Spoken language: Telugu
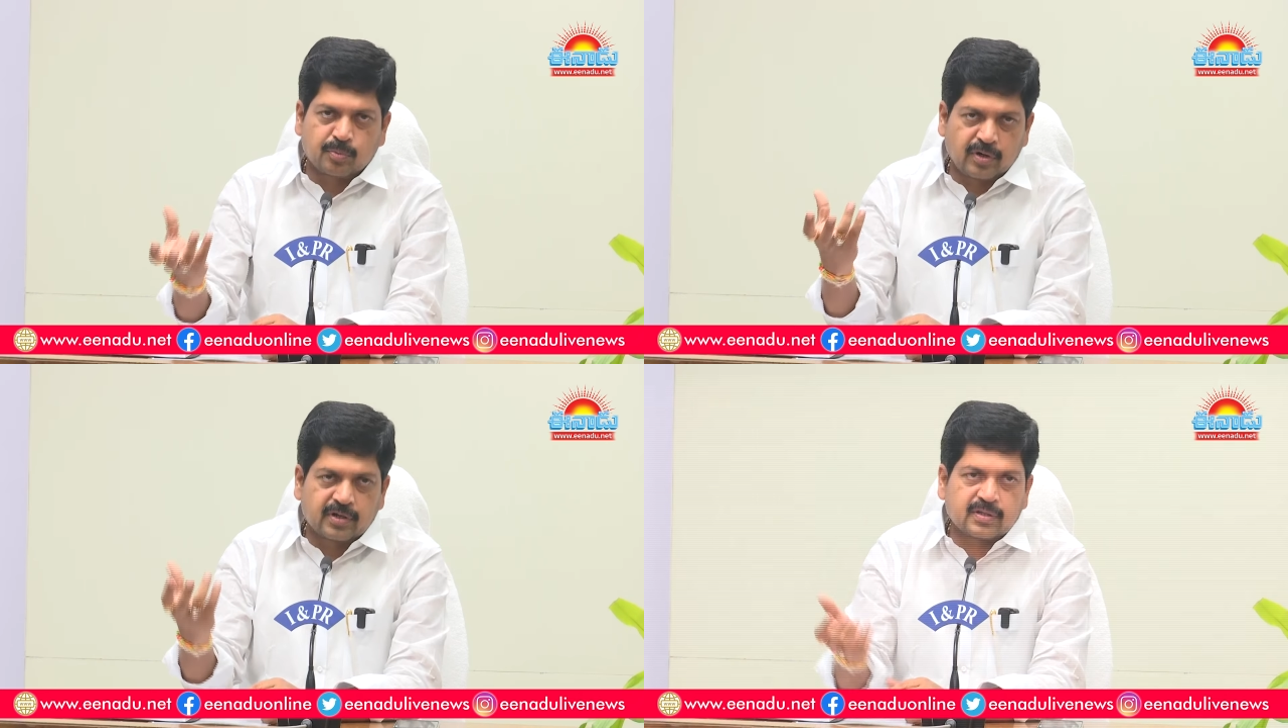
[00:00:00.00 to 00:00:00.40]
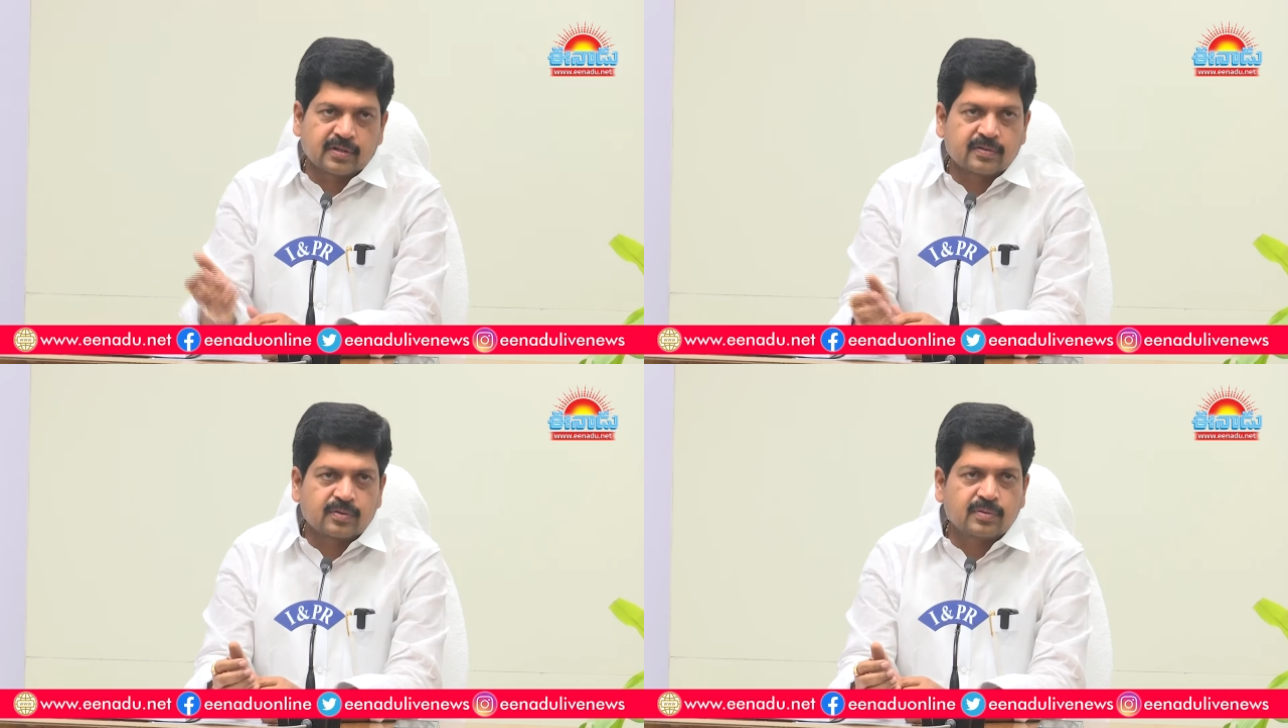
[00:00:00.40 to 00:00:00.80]
మానిటర్
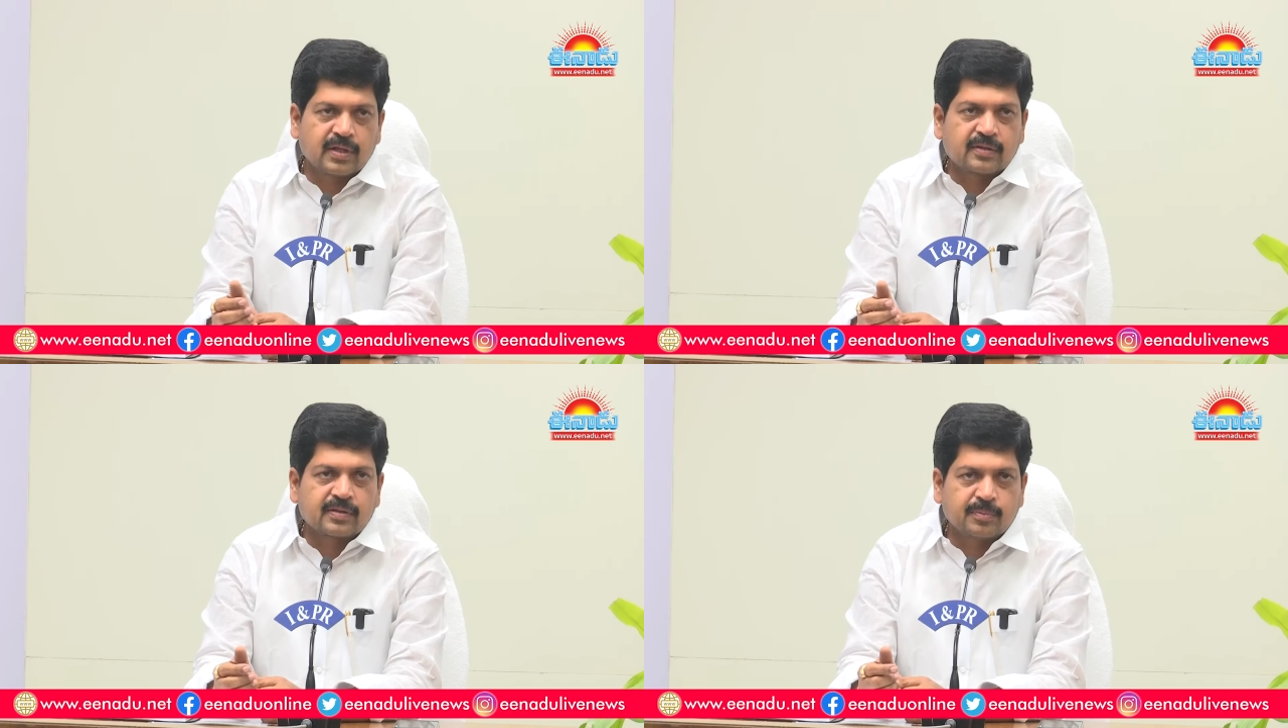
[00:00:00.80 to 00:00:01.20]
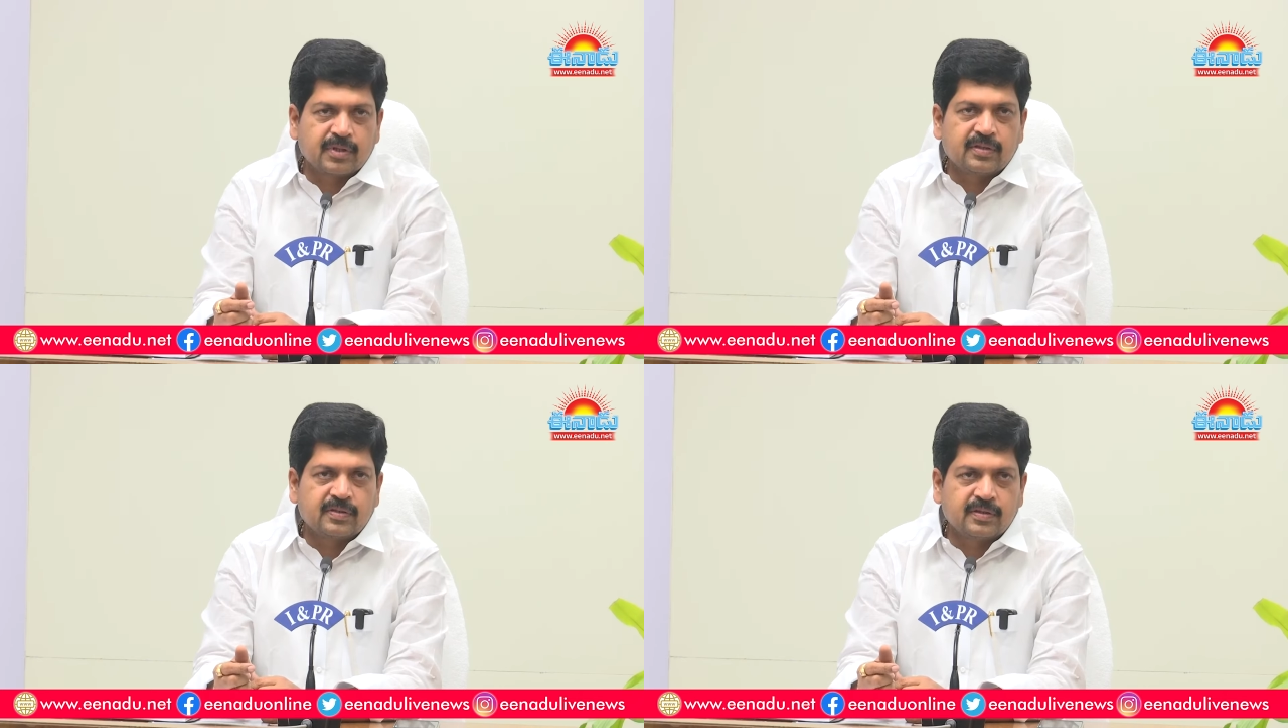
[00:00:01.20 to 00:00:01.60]
చేస్తారు దానికి
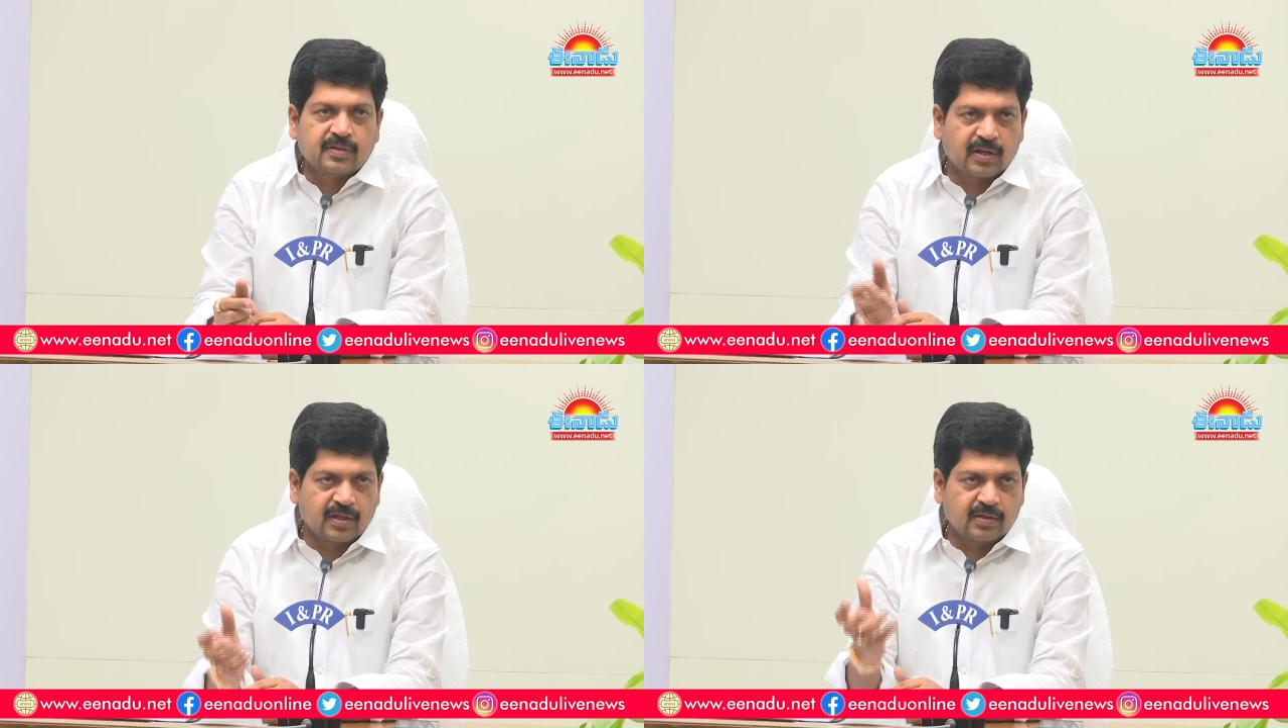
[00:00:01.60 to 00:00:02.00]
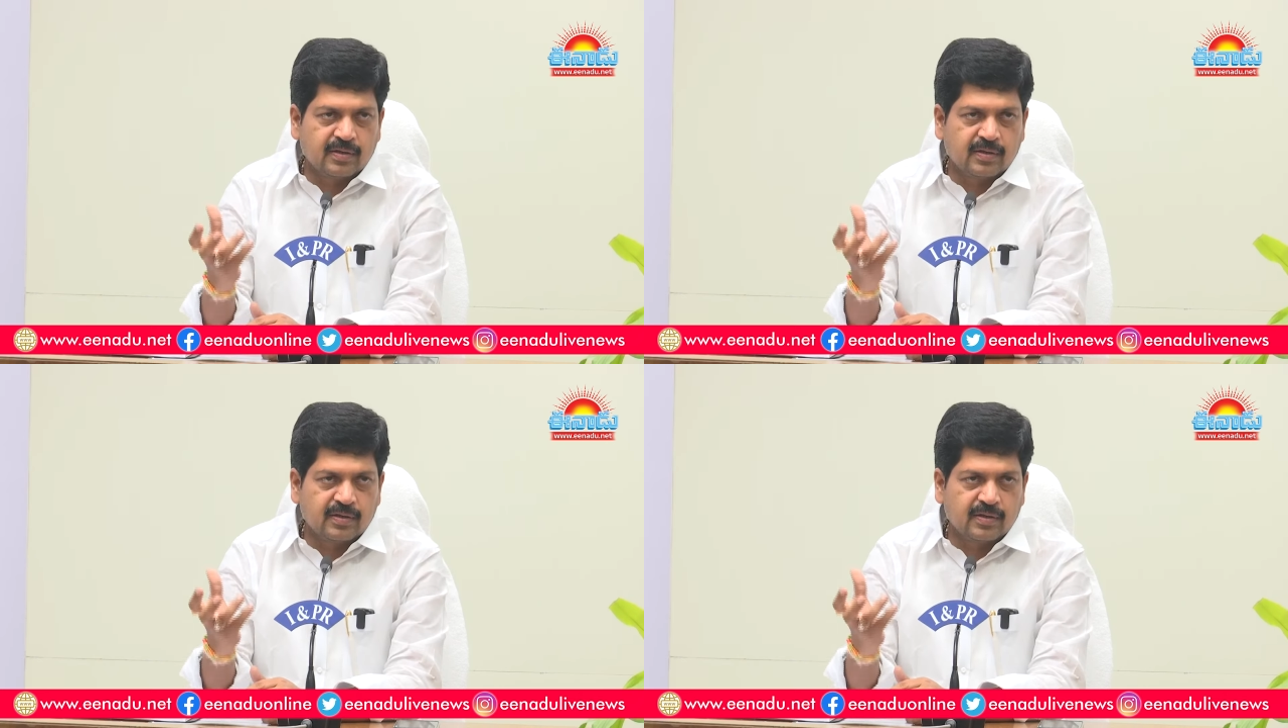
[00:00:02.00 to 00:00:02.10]
సంబంధించి జిల్లా